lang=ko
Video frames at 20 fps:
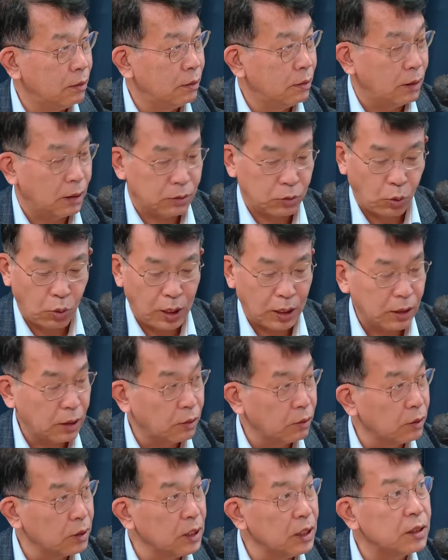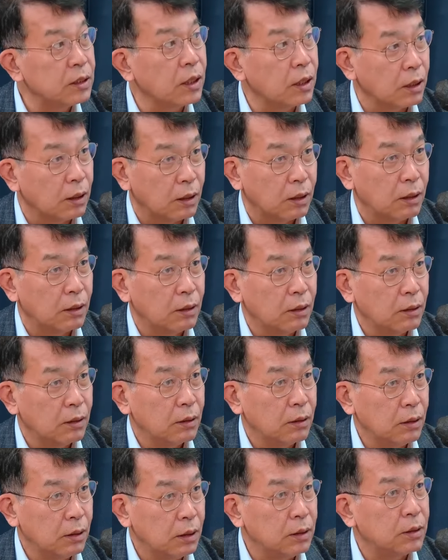아, 통화 아, 기록은 있어요.
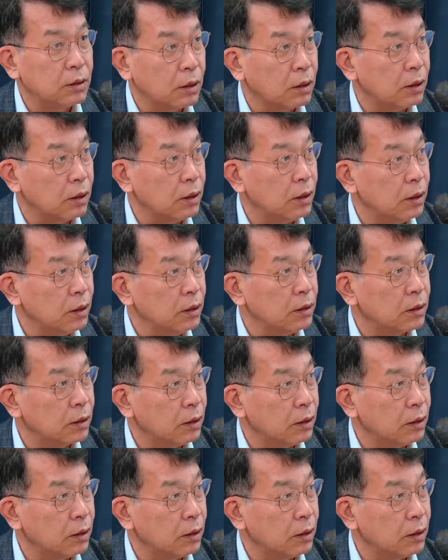기록이 있죠. 있죠. 예, 있어요.